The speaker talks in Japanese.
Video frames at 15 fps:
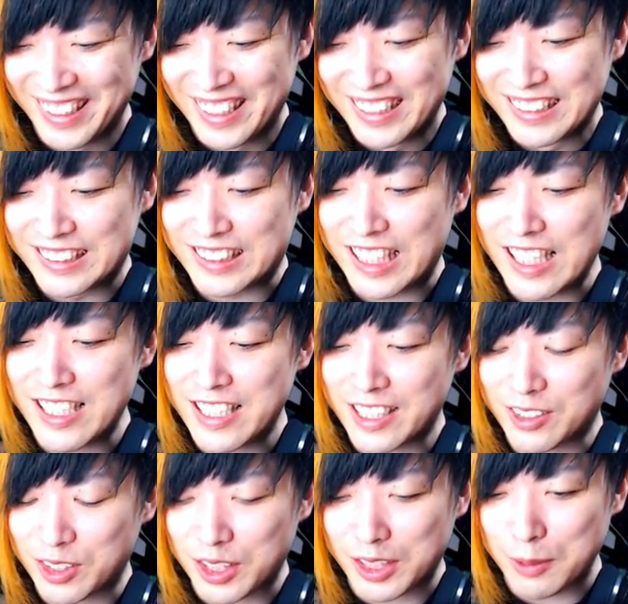戦略
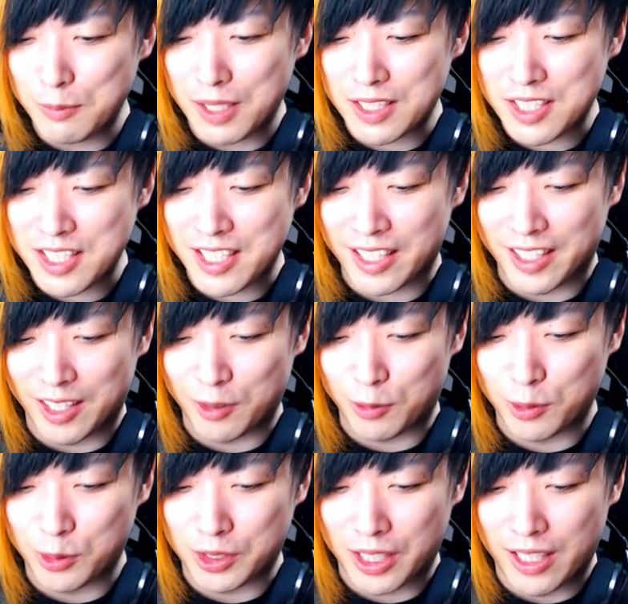的街だなこ
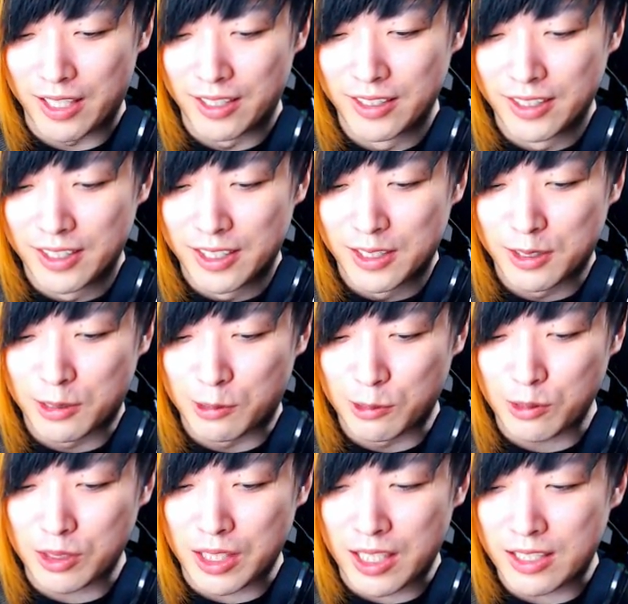の
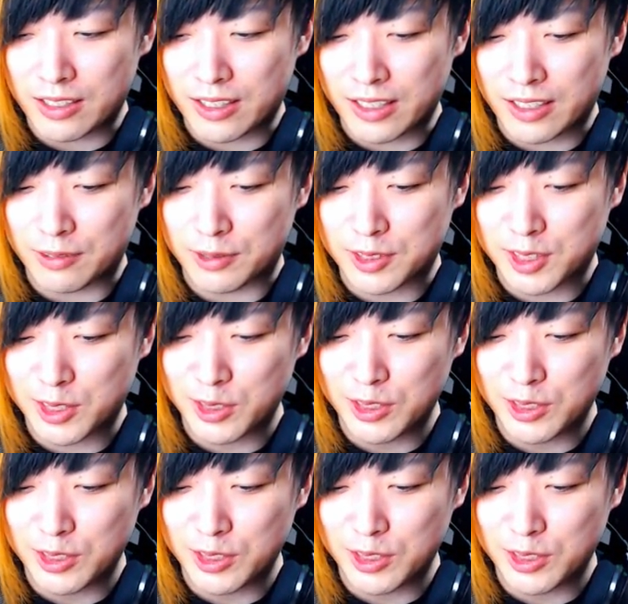ターン、ただ普通に